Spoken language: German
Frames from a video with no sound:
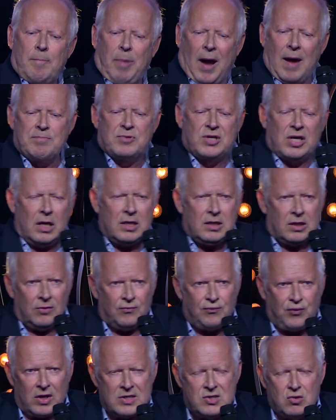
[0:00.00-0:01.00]
Beim dritten
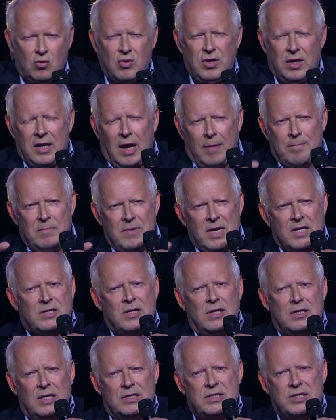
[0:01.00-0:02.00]
Versuch in der
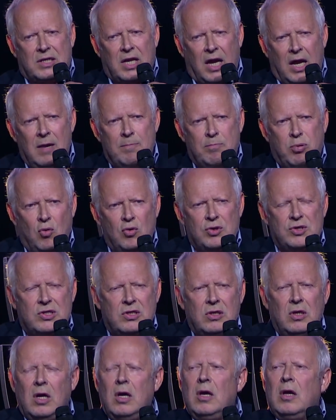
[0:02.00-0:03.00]
Mitte des
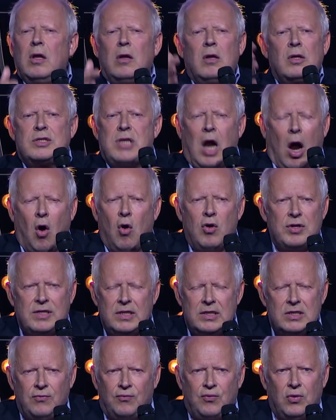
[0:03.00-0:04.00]
Drehbuchs taucht
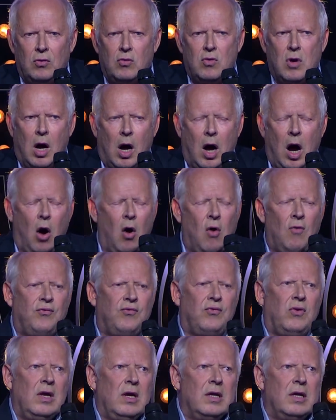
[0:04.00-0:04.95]
diese Figur auf.